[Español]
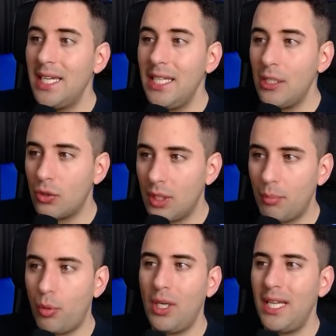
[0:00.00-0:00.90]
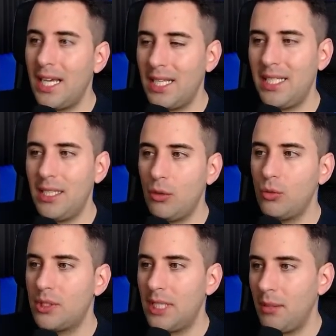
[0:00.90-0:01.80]
y donde pone añadir
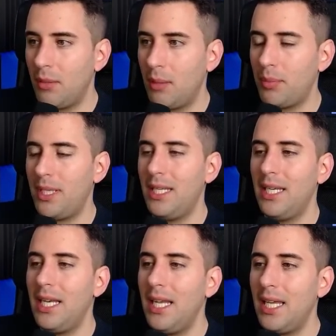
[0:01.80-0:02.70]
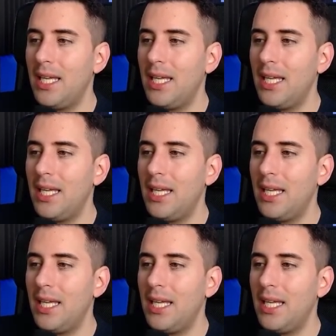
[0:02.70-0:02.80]
un sitemap le